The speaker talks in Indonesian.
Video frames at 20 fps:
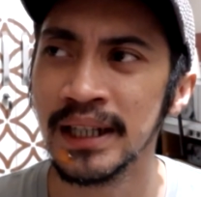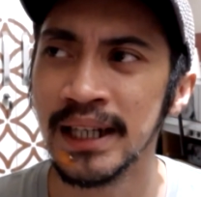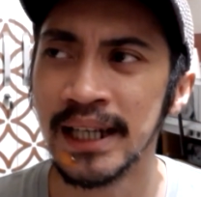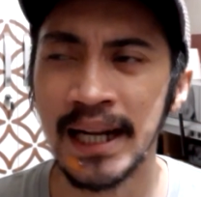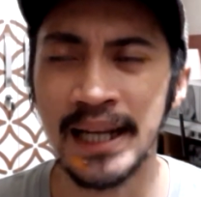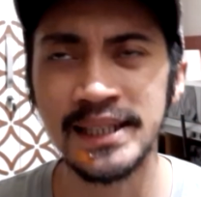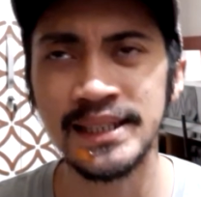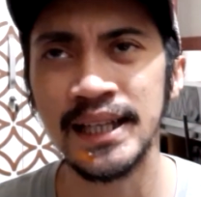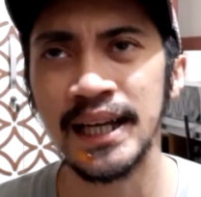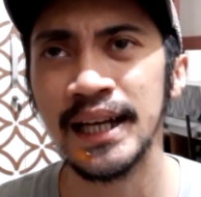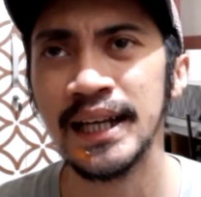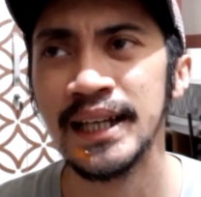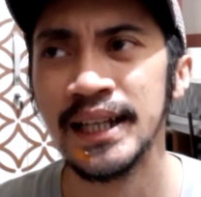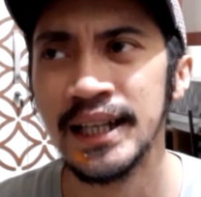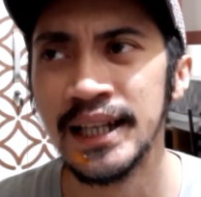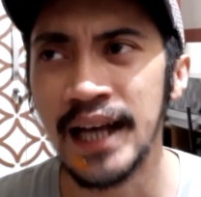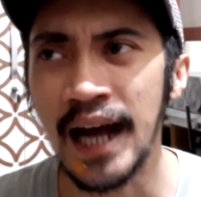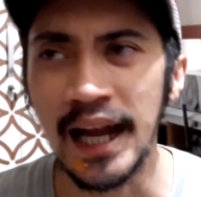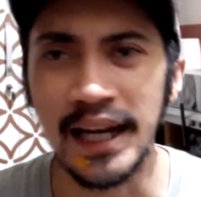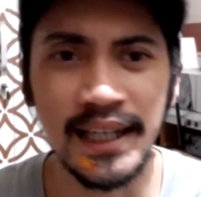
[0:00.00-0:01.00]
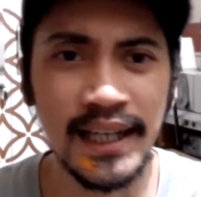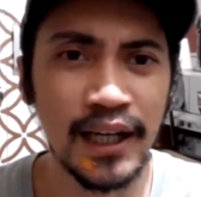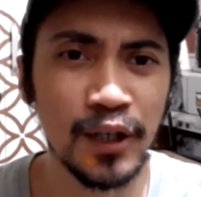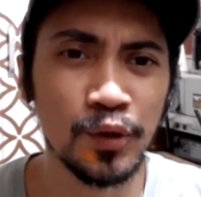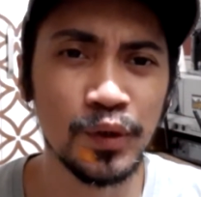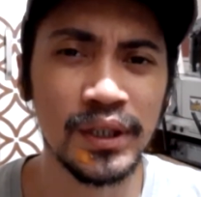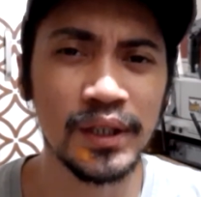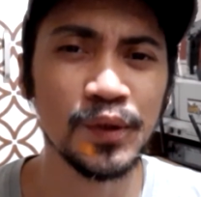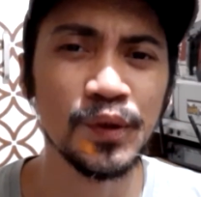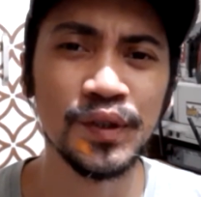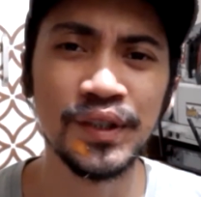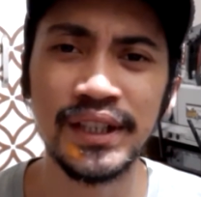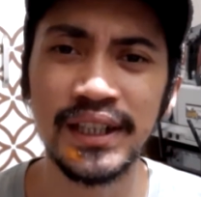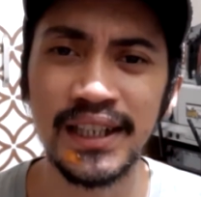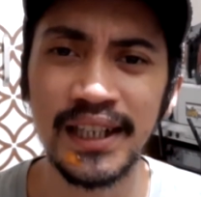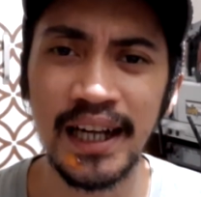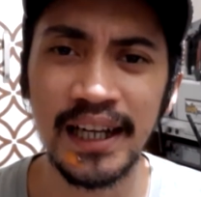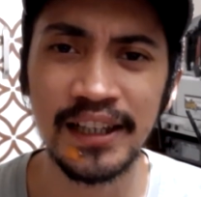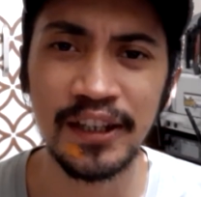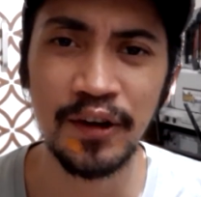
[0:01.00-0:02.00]
ngerasa ada
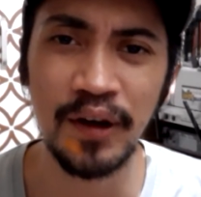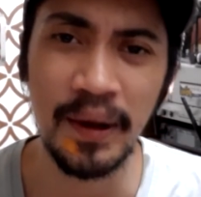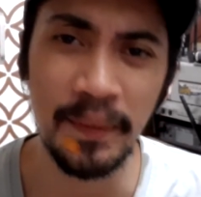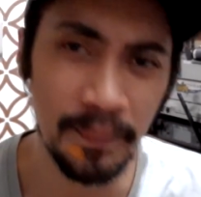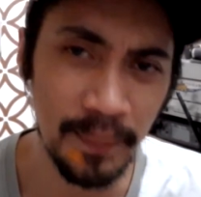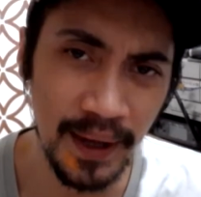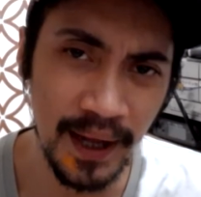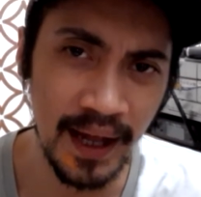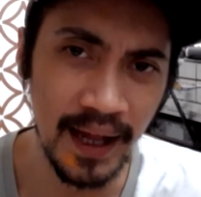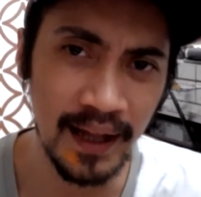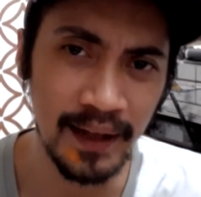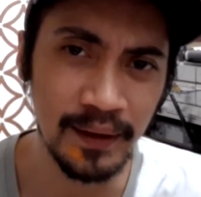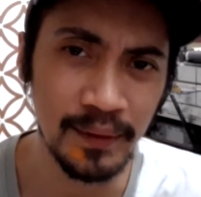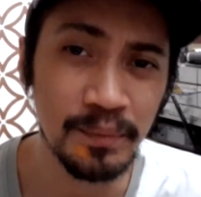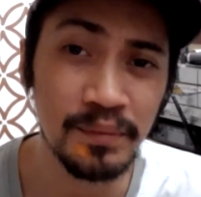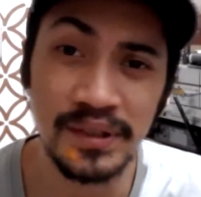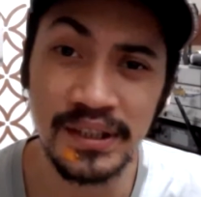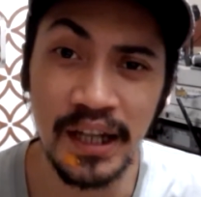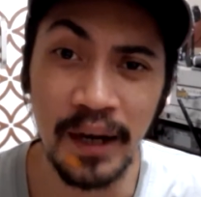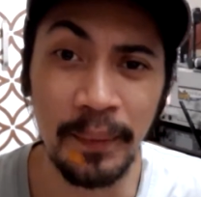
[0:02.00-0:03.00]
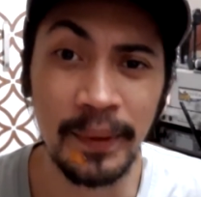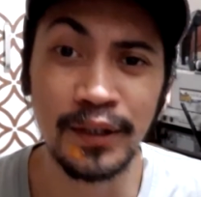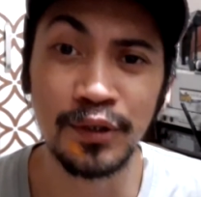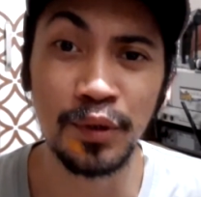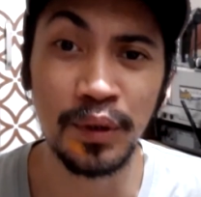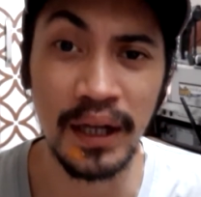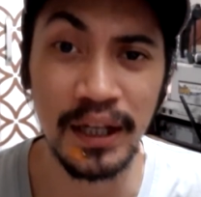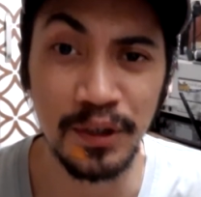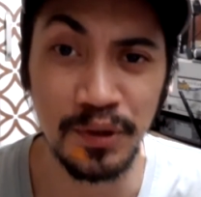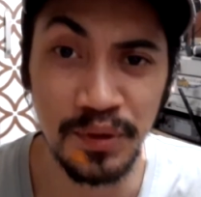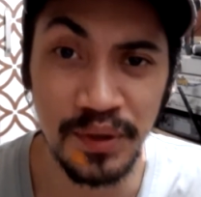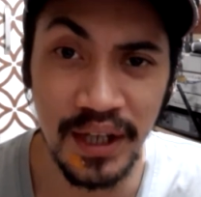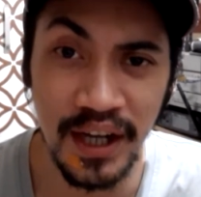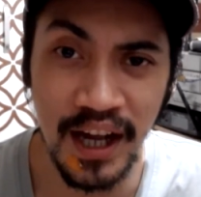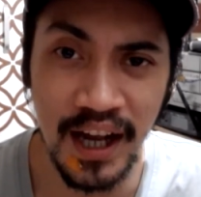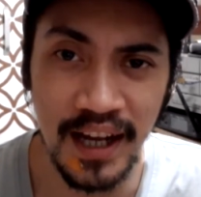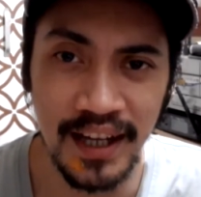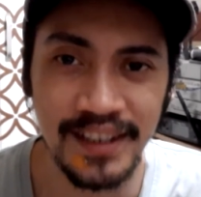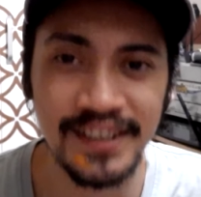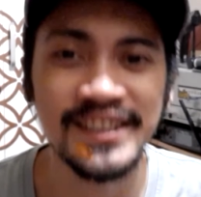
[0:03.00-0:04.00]
unek-unek atau apa, misalnya pengen curhat juga,
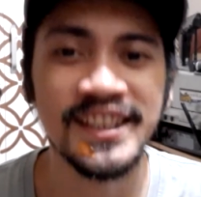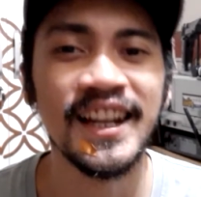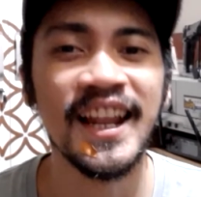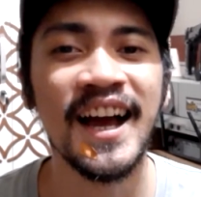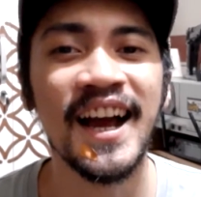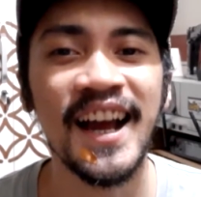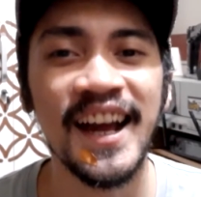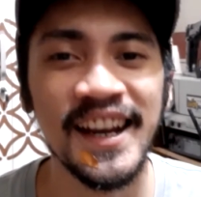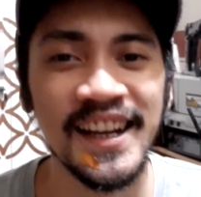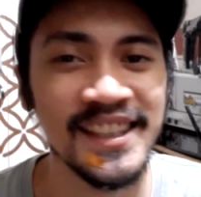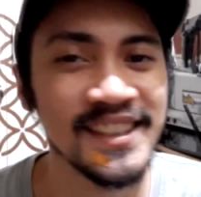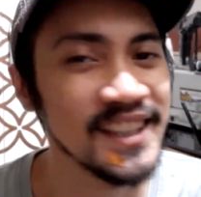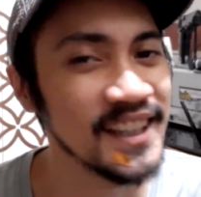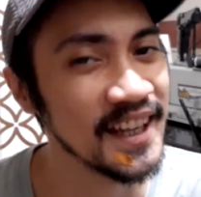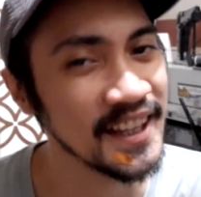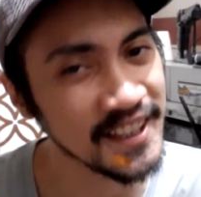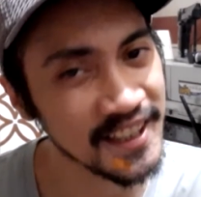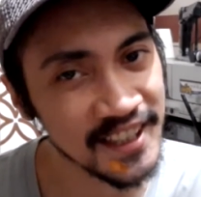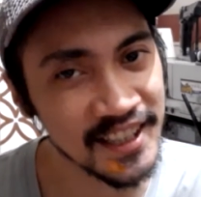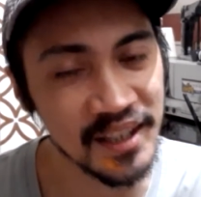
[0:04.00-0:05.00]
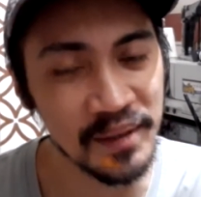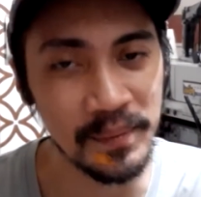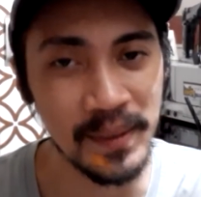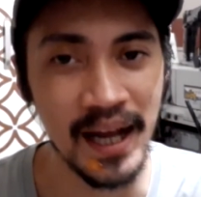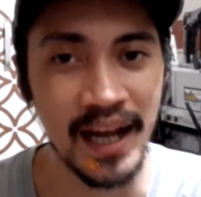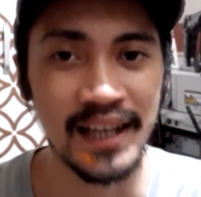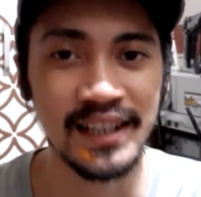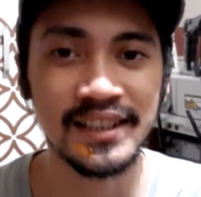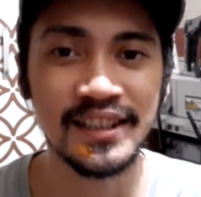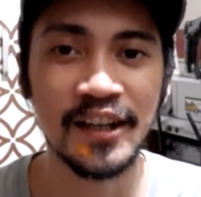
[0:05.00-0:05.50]
silahkan aja. Nanti kita bahas.